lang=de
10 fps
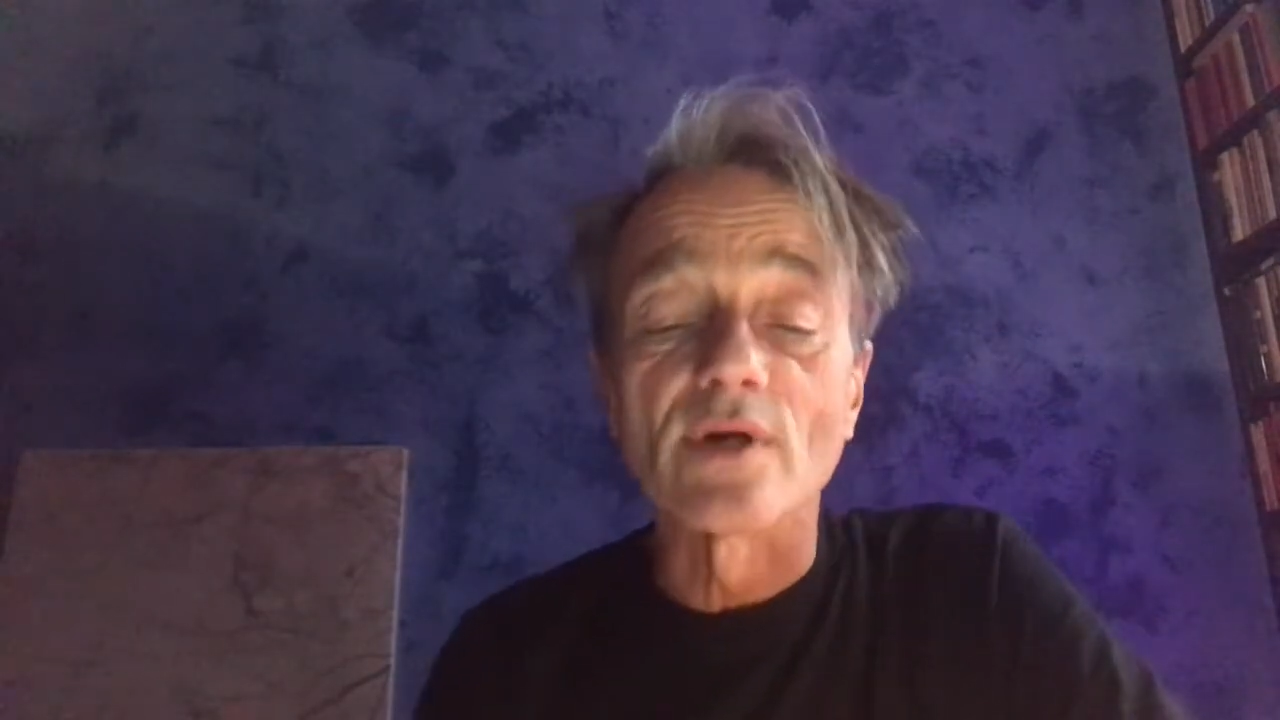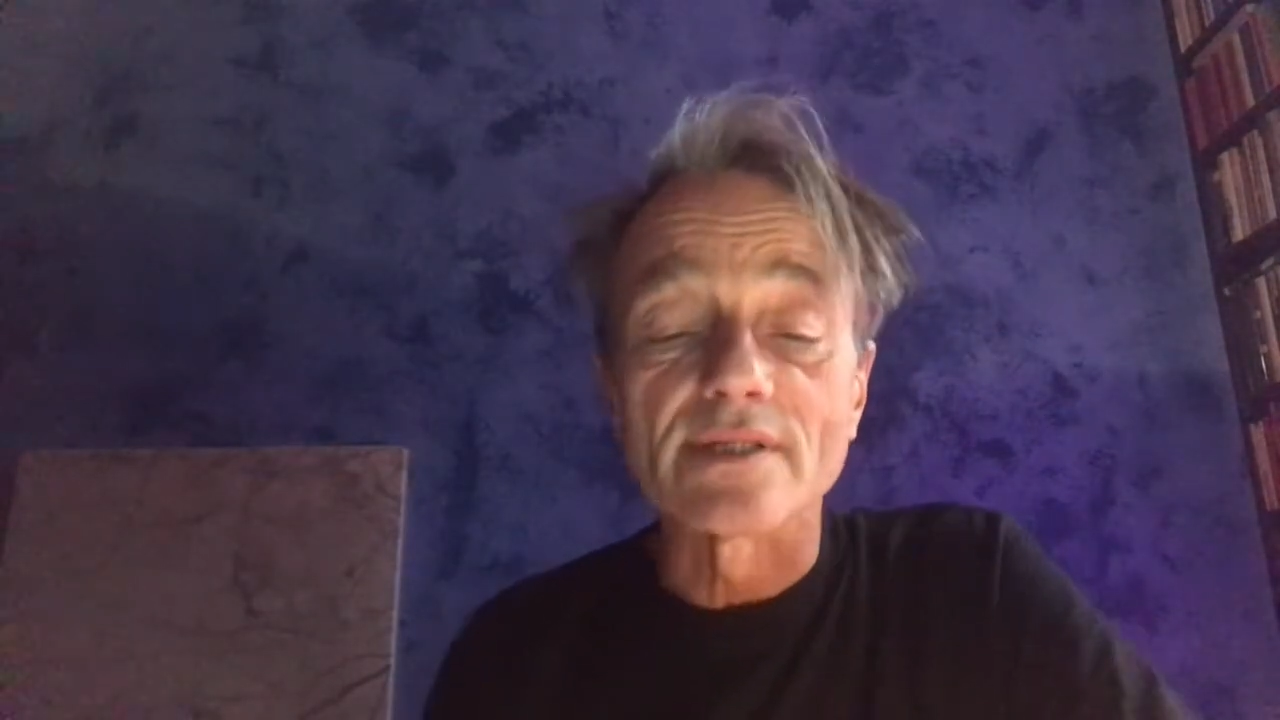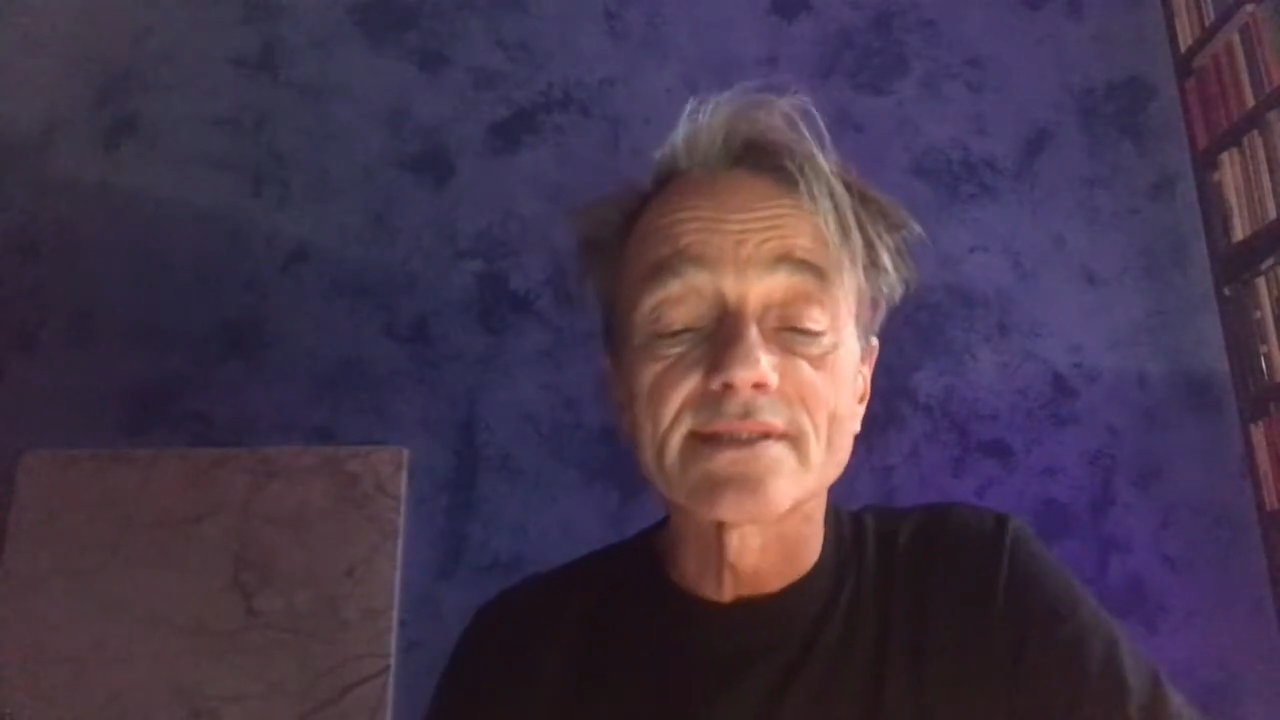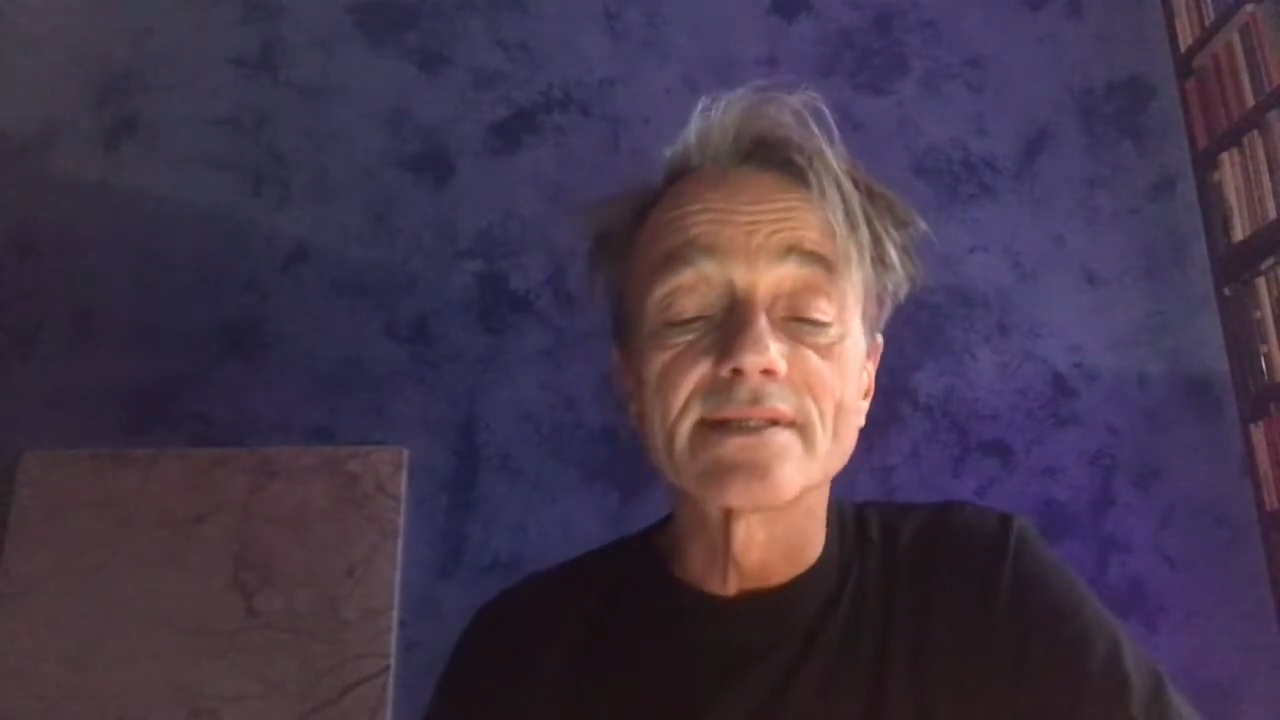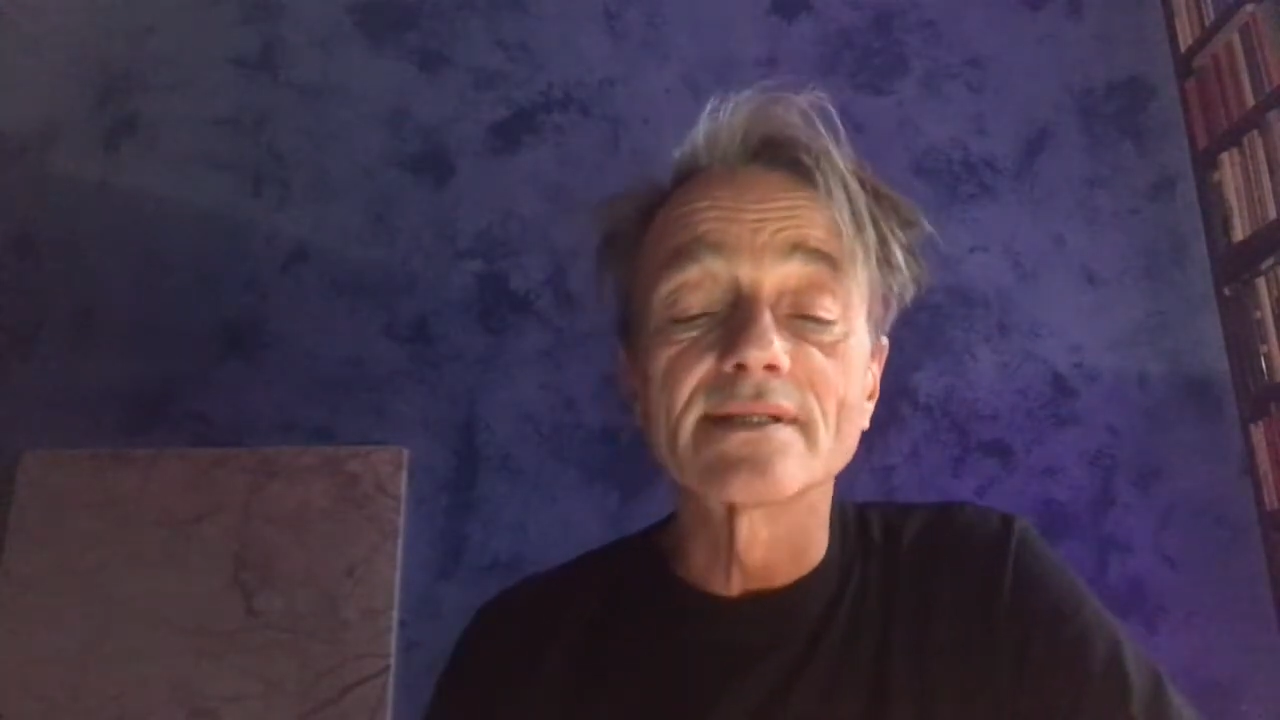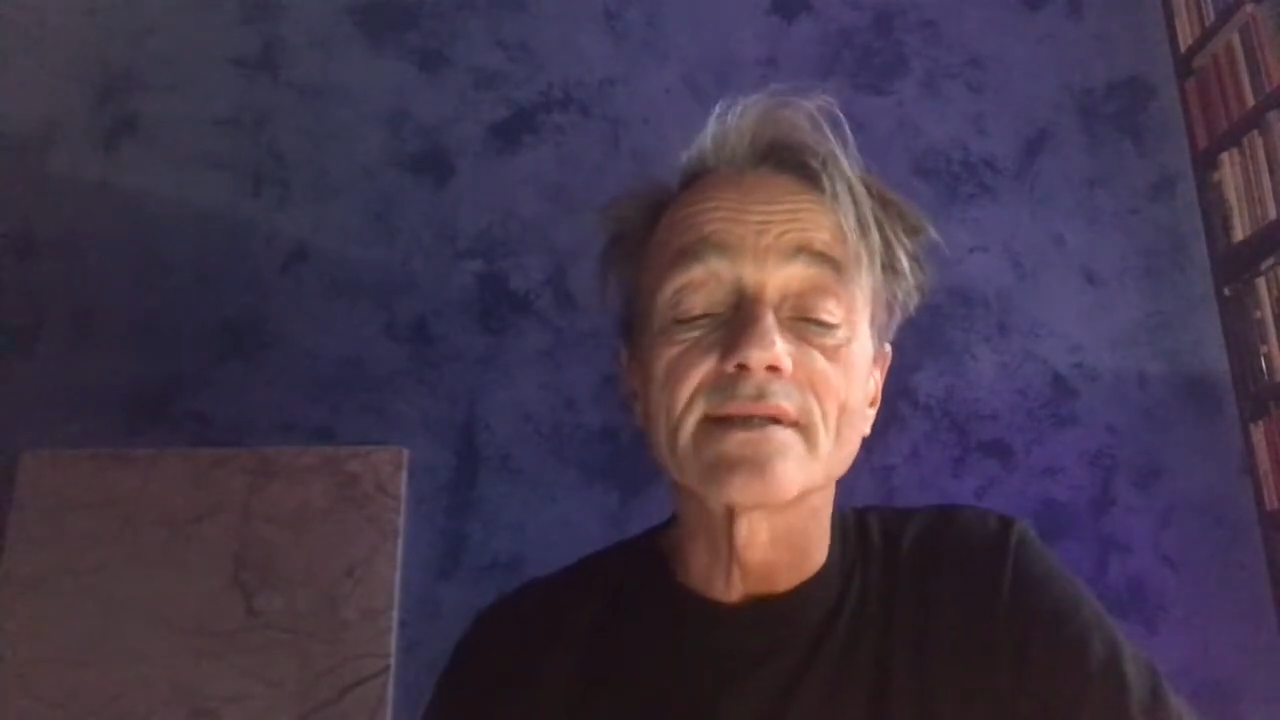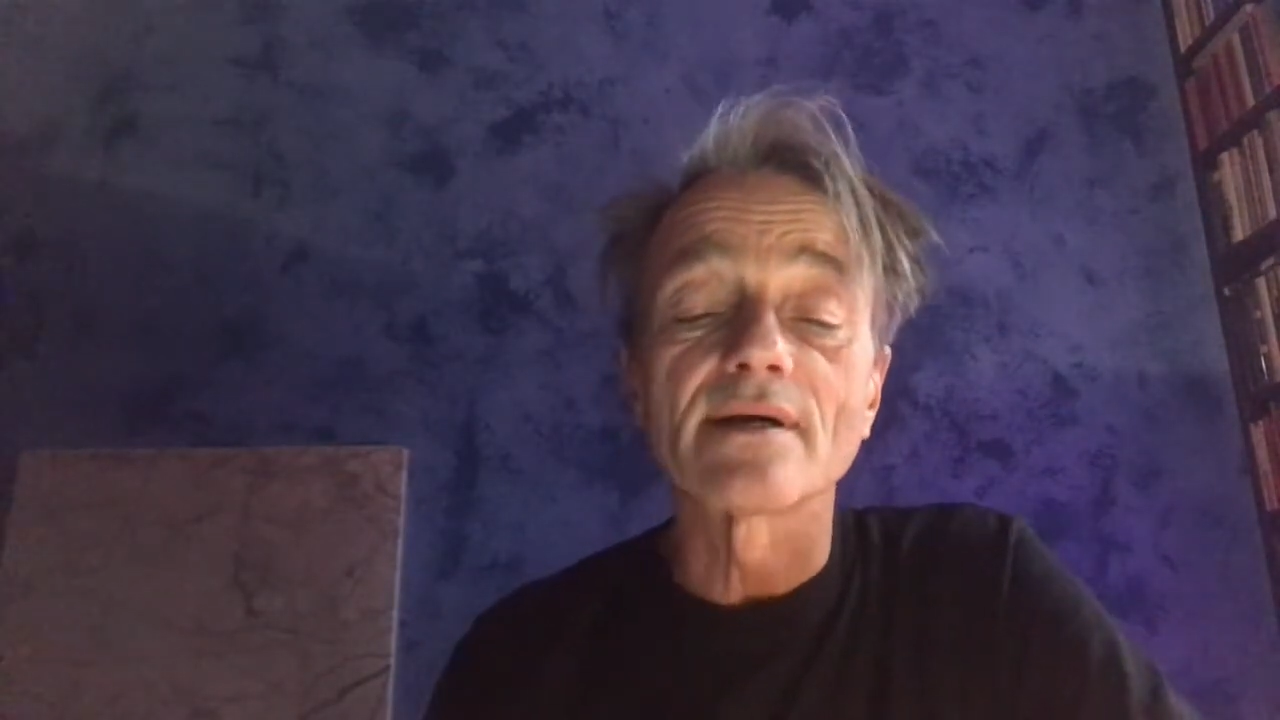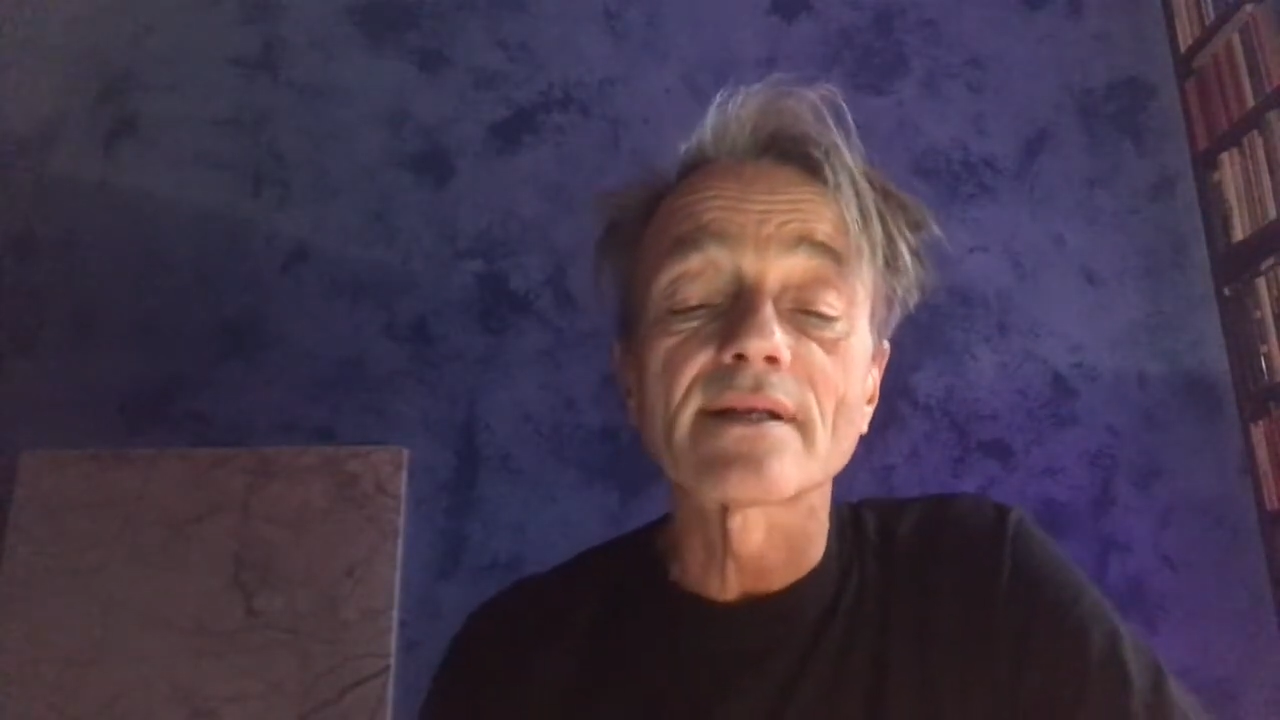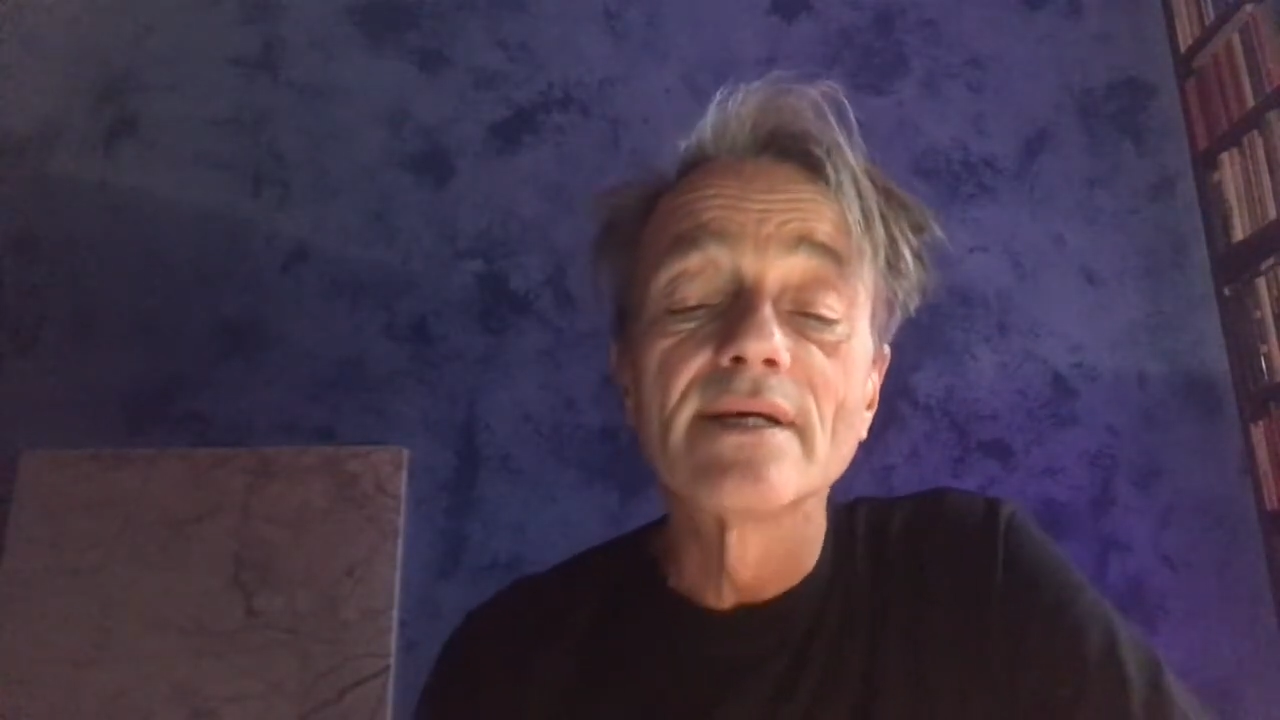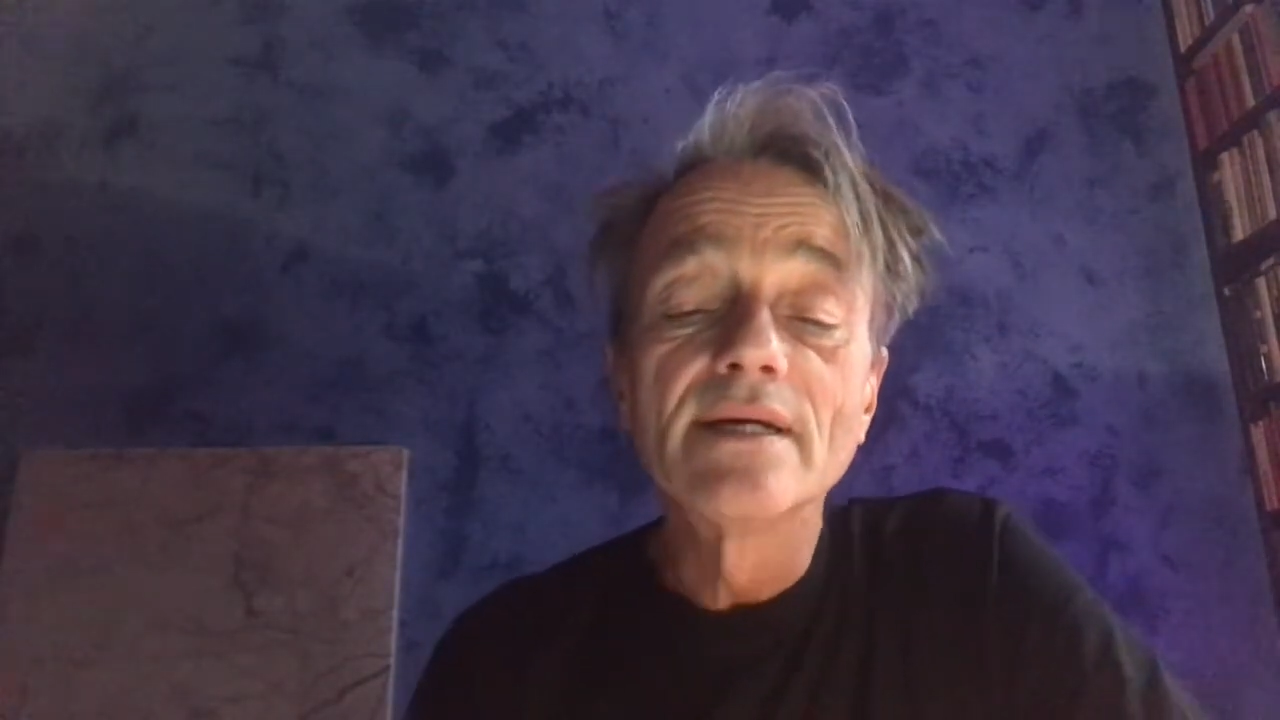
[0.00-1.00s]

hat sie gesagt.